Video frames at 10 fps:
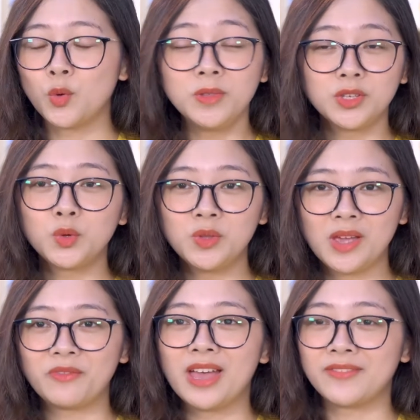cũng như thu
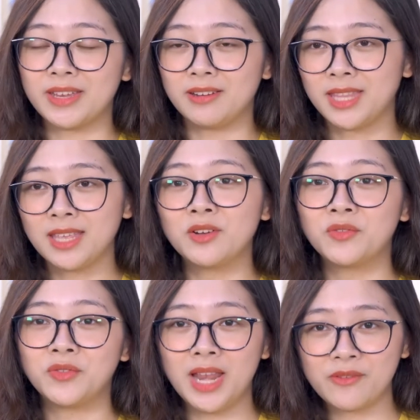nhập phải được thích ứng
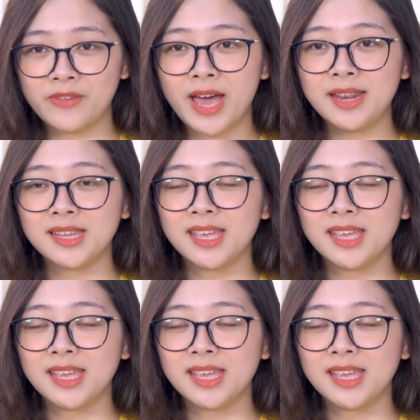với lạm phát.